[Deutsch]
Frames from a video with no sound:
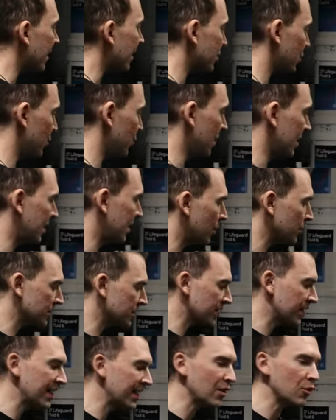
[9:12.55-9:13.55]
als
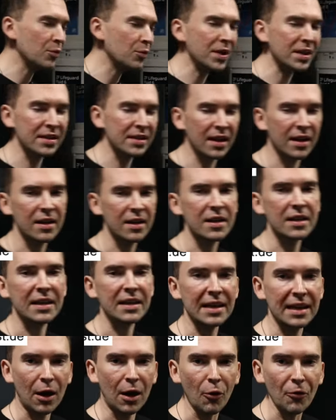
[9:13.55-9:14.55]
100.000 Kilometer
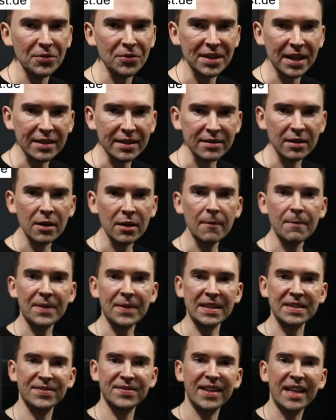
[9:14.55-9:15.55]
gelaufen hat.
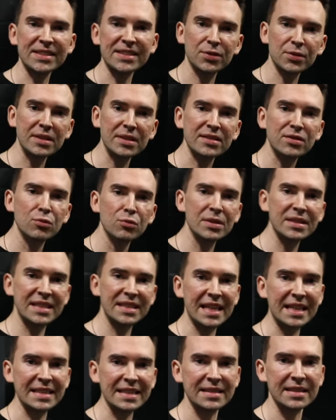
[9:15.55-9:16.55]
Das Fahrzeug ist nur
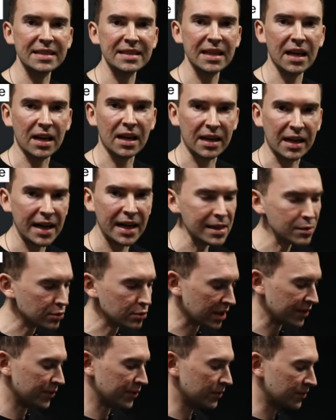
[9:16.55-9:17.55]
sechs Jahre alt
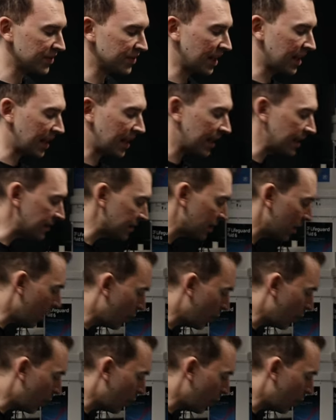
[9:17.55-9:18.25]
oder fünf Jahre alt